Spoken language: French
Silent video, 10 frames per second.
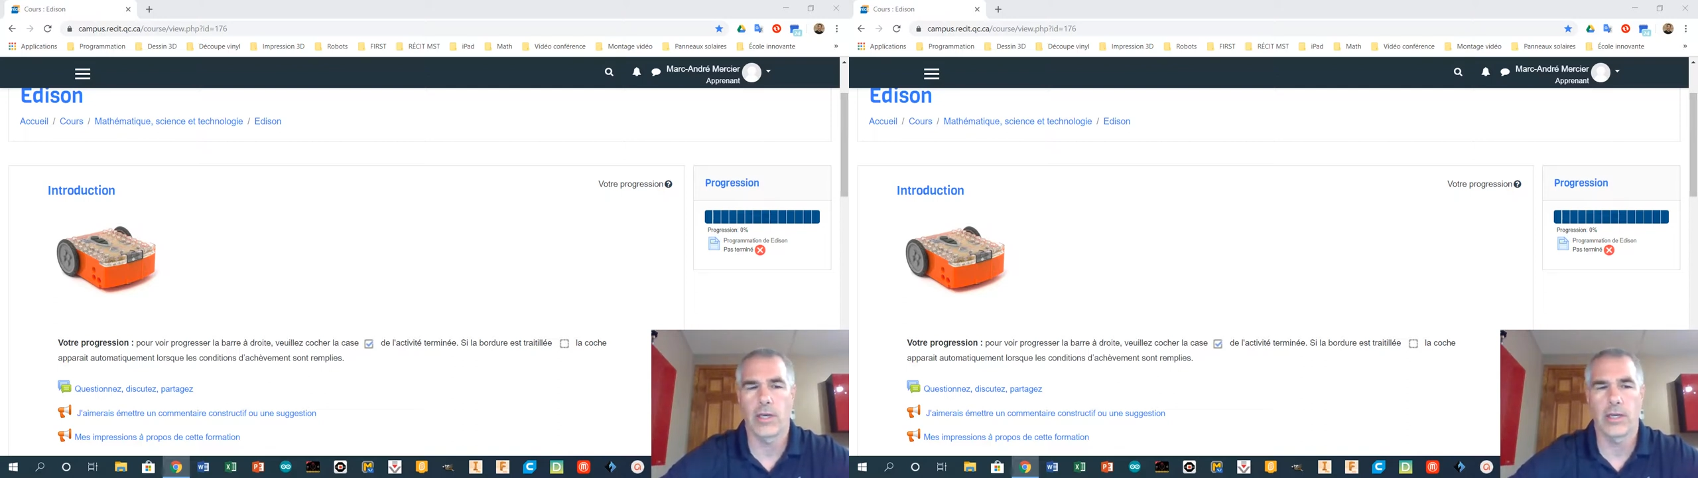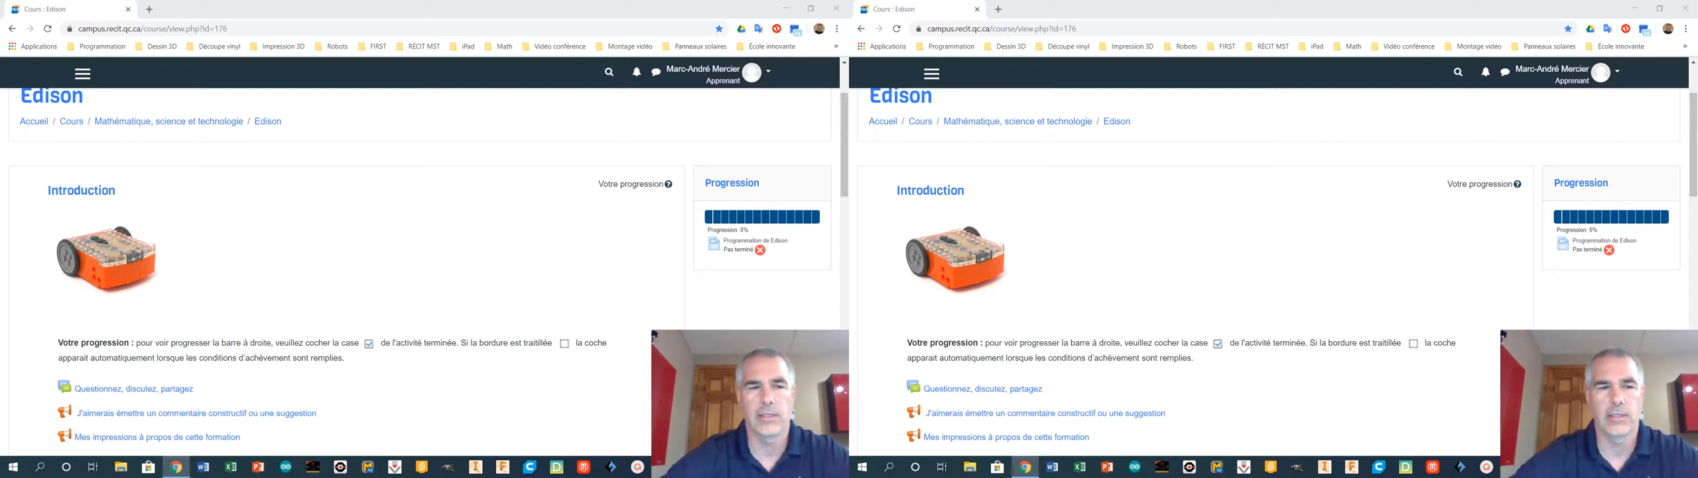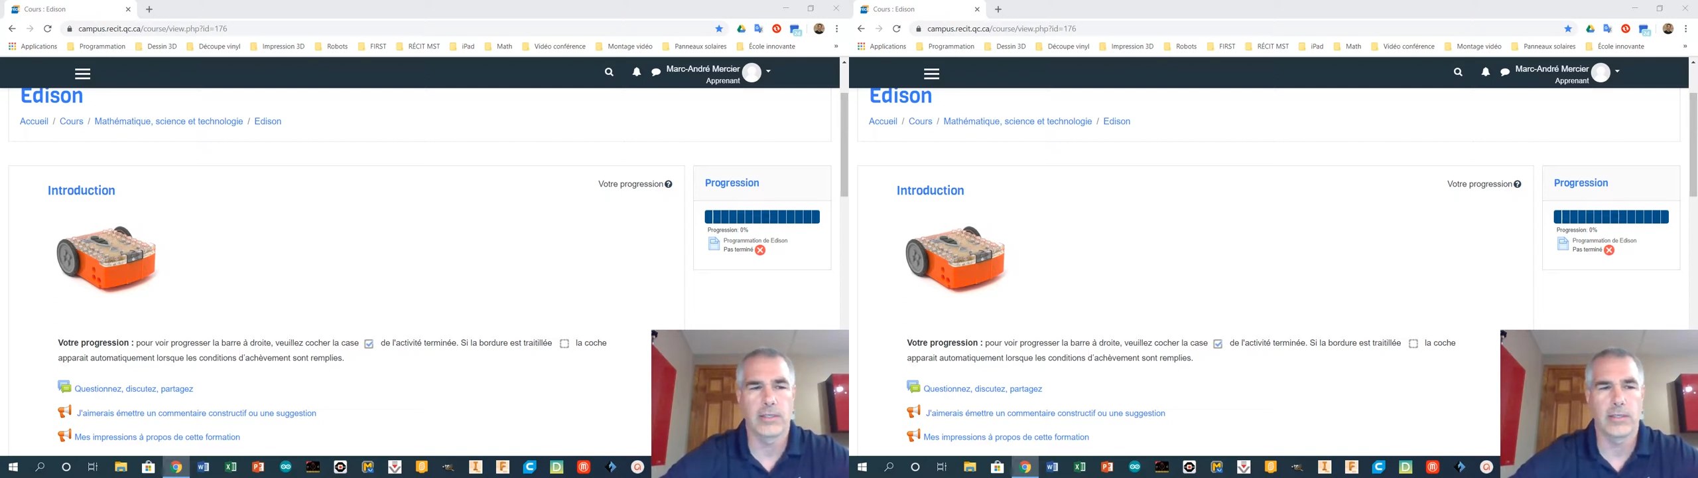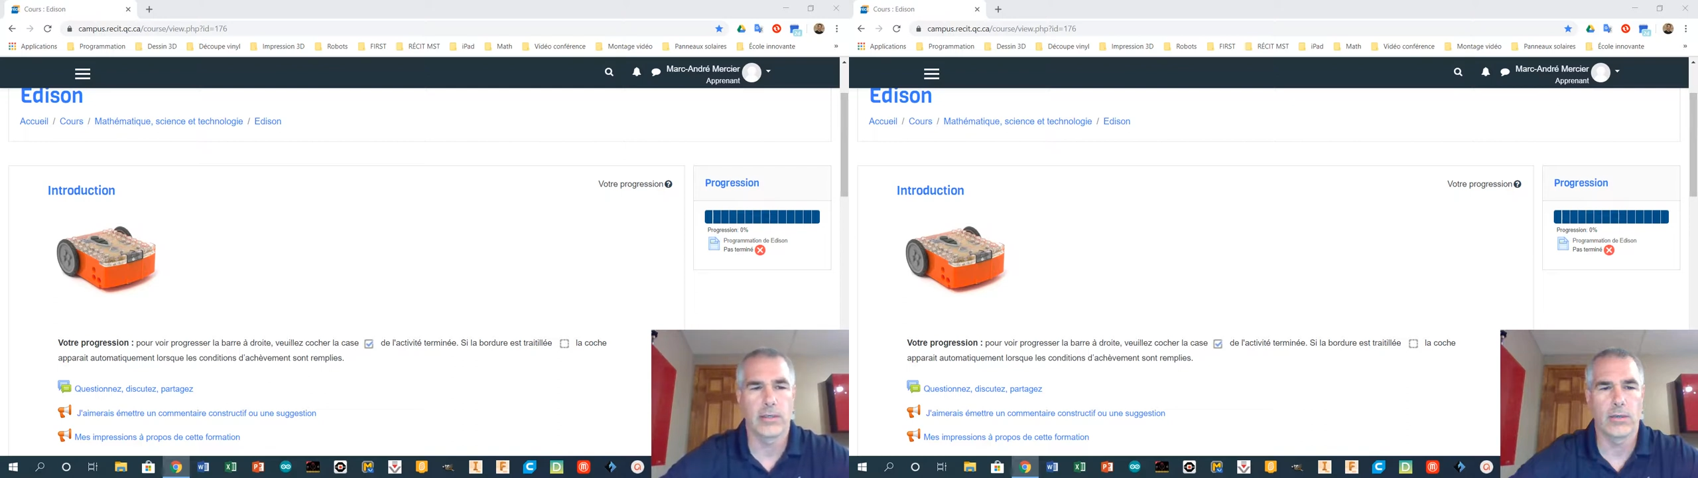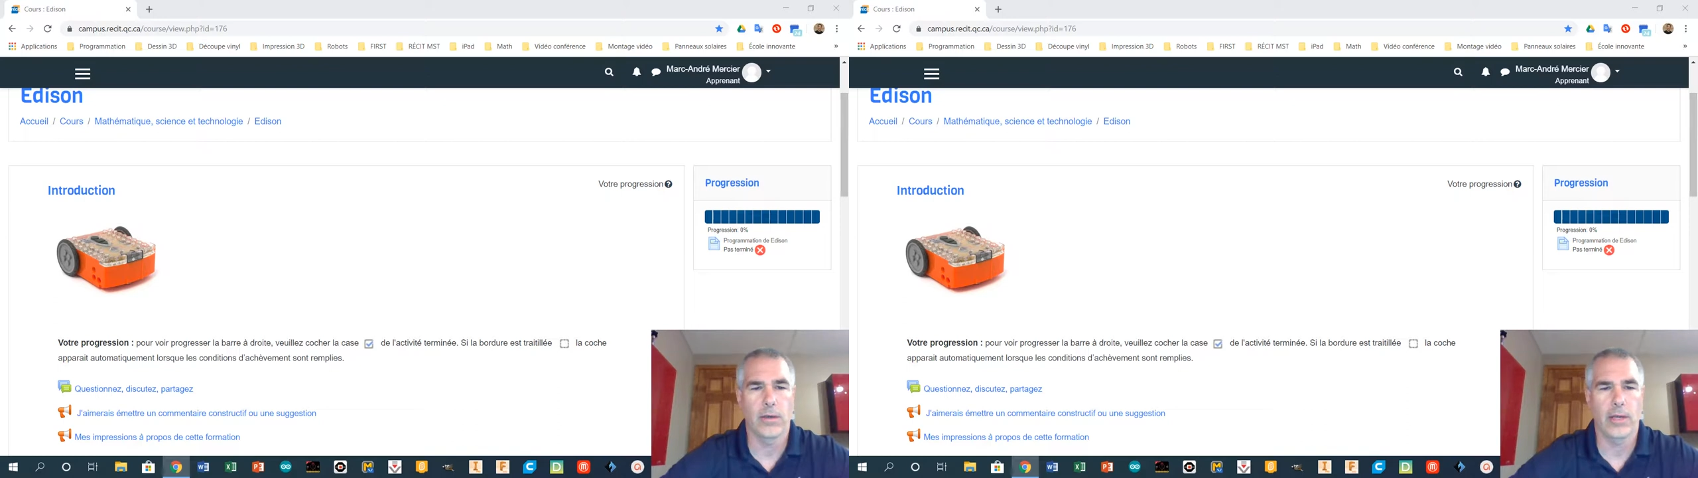
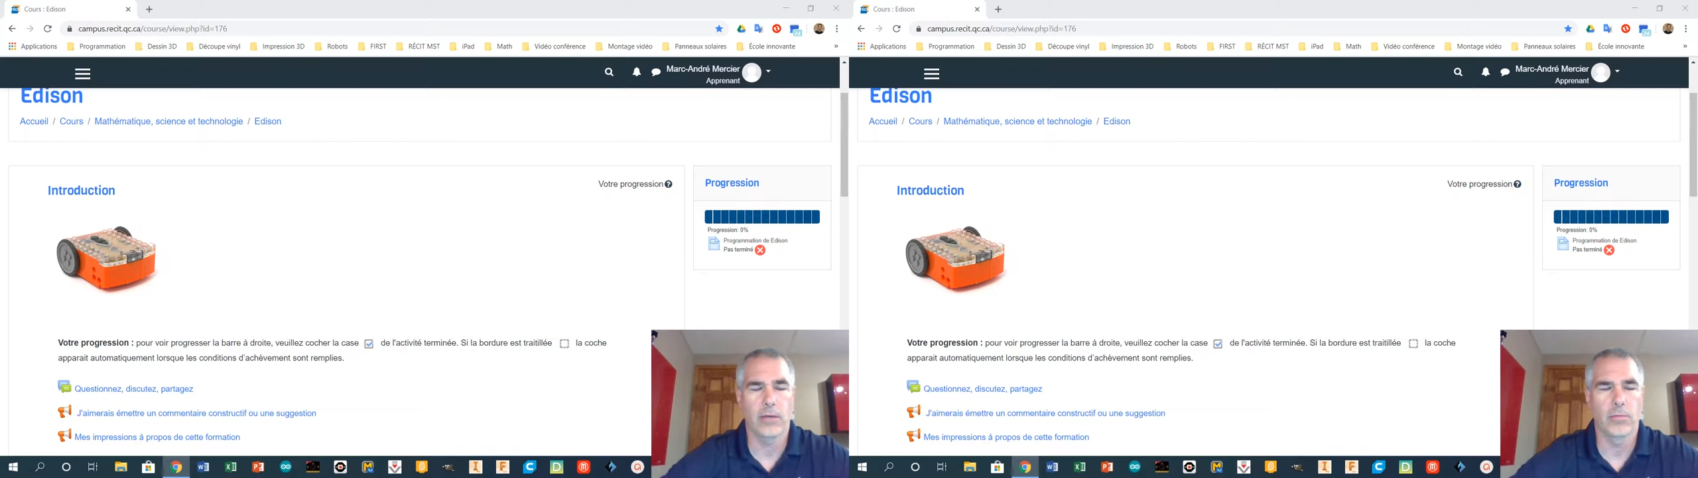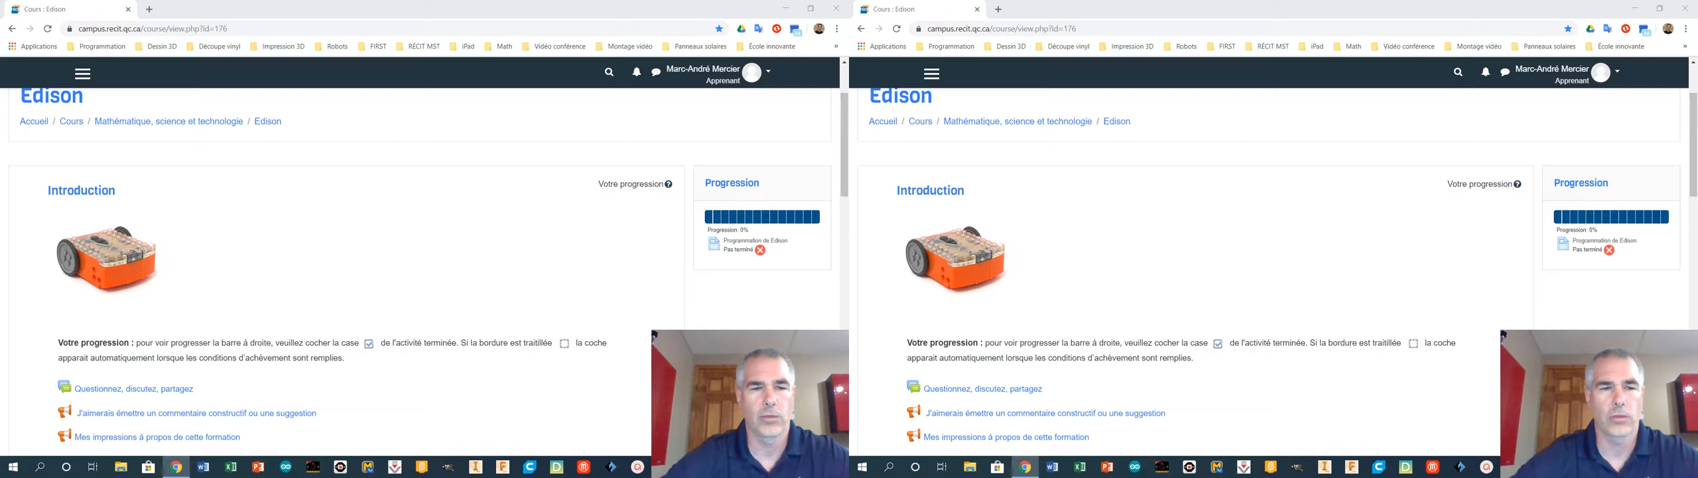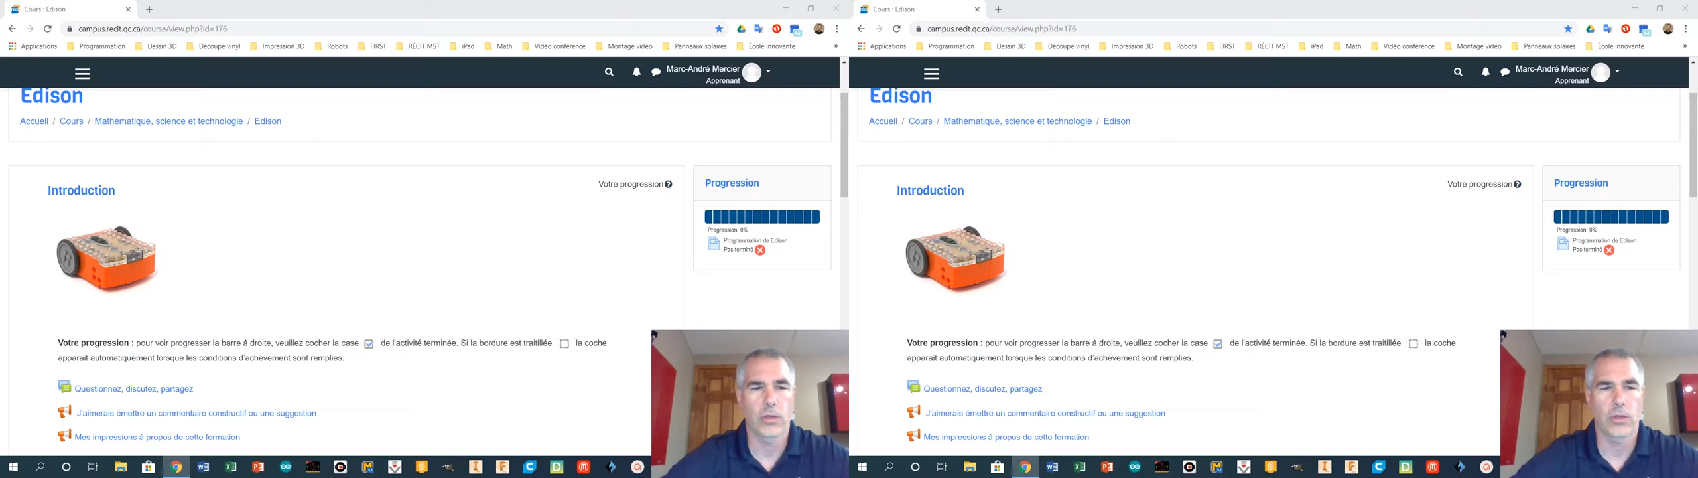récit à la commission